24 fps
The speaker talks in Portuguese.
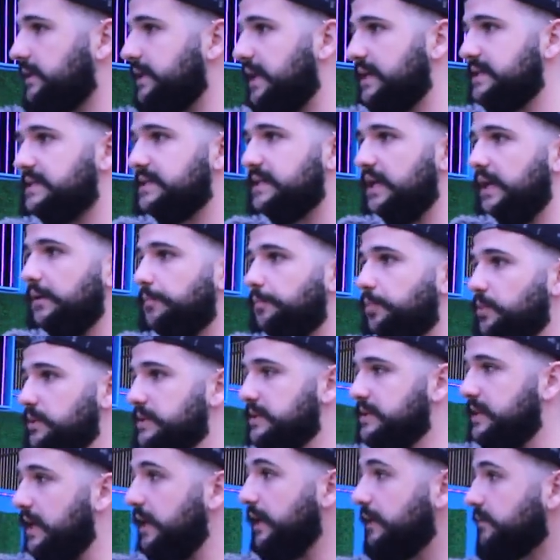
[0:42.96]
estar tá
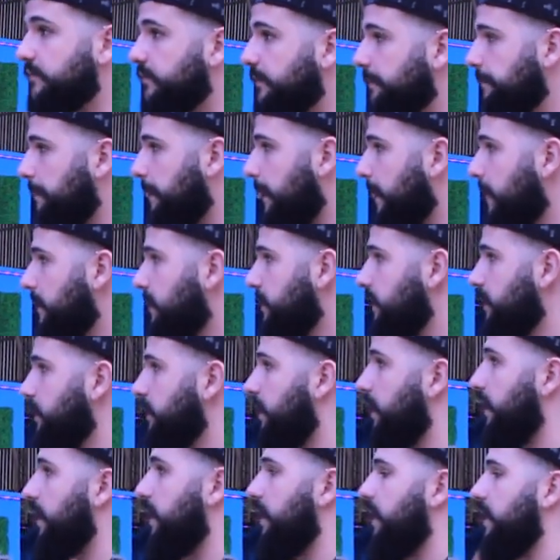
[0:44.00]
100%.
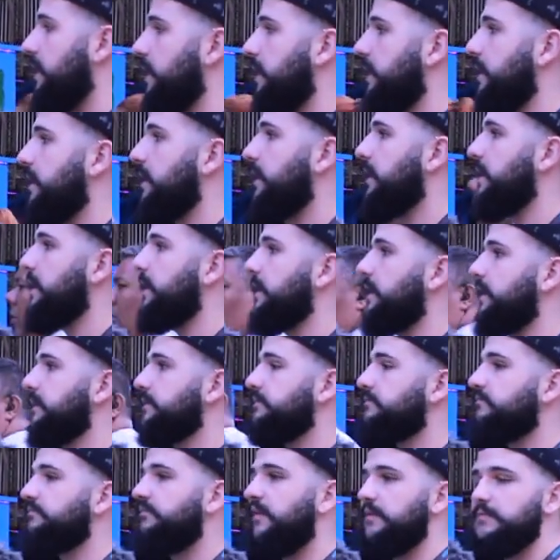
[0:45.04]
É,
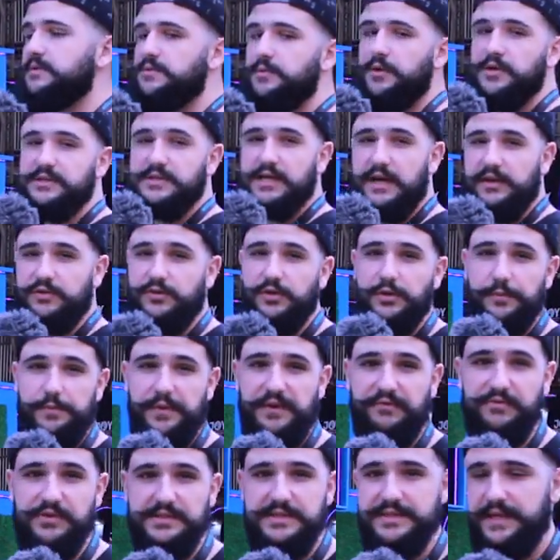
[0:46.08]
vamos mostrar tudo
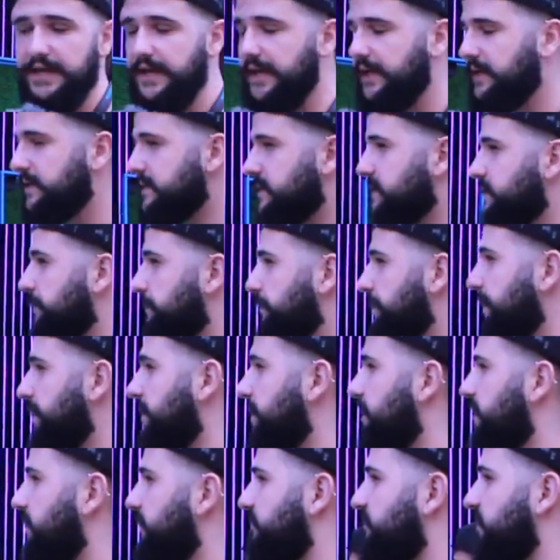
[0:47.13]
para vocês,
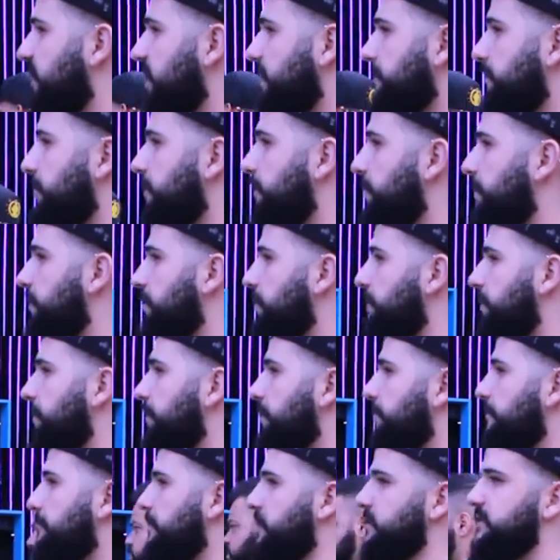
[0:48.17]

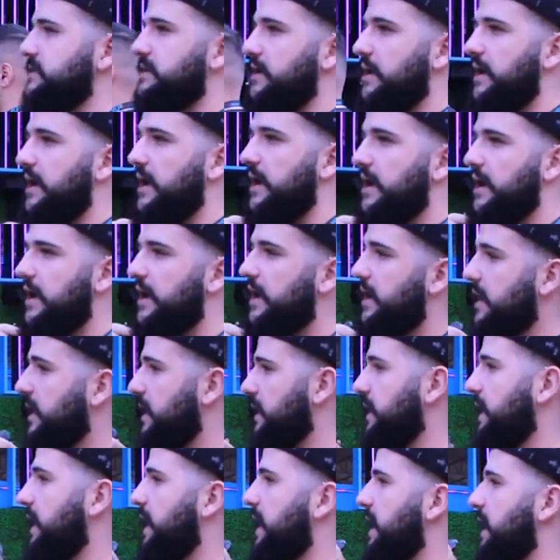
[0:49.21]
vamos mostrar
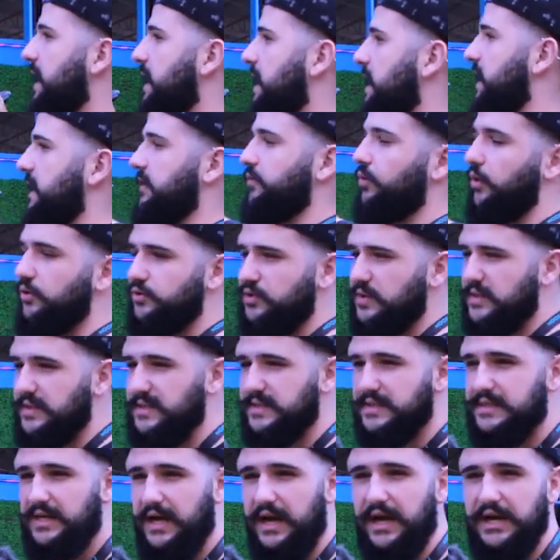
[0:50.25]
é, todos os
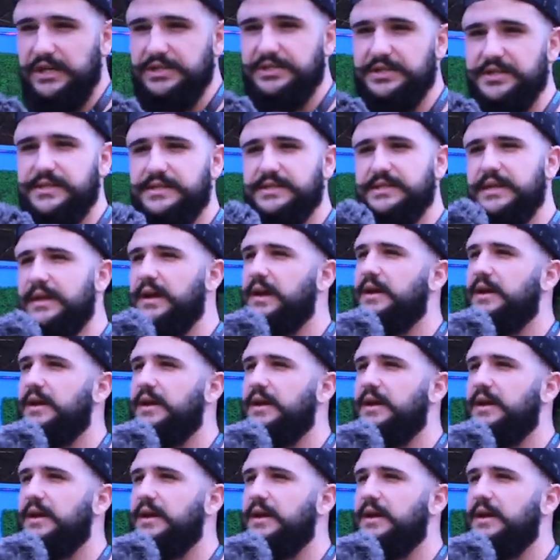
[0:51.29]
stands.